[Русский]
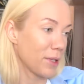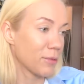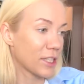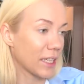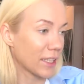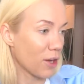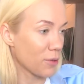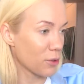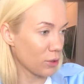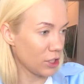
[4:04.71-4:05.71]
Потому что когда у
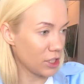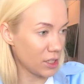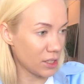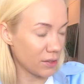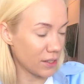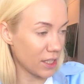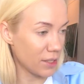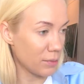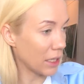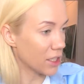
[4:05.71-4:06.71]
меня руки чистые,
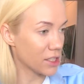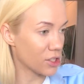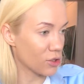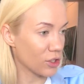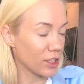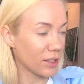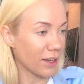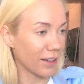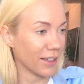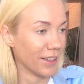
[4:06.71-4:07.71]
знаете, мне кажется, что-то не
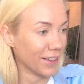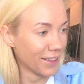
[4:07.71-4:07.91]
так.